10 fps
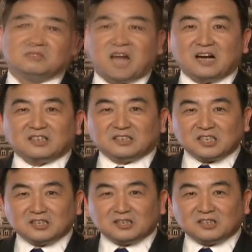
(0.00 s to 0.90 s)
党的
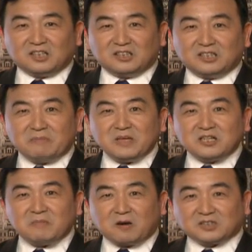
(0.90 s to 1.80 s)
政策，《人民
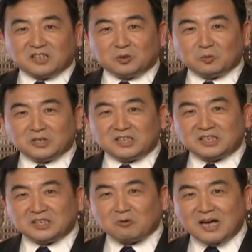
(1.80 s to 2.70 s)
日报》写的东西，
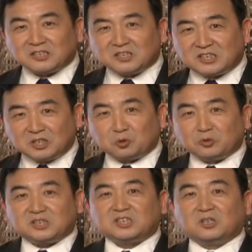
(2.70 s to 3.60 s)
新华社写出
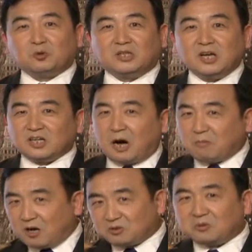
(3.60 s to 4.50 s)
的社论，搞
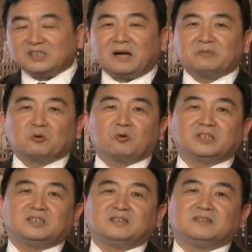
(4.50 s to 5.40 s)
不好都跟他们有
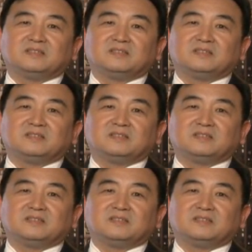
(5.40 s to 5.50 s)
关系，